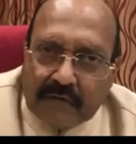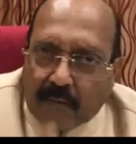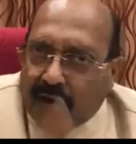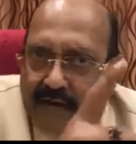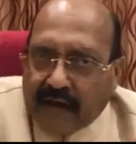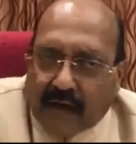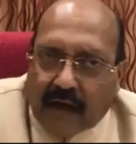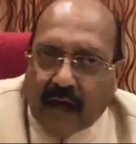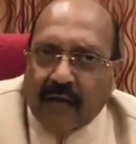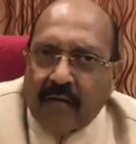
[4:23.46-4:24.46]
संभल के
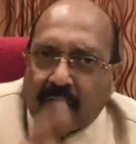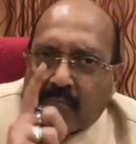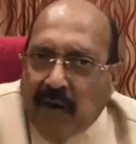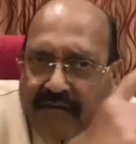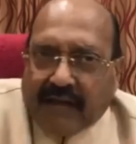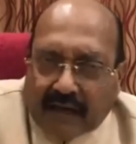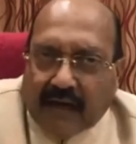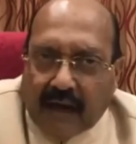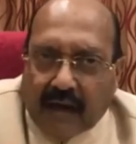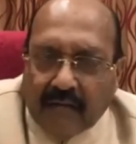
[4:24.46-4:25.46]
रहना बच के
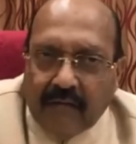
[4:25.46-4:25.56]
रहना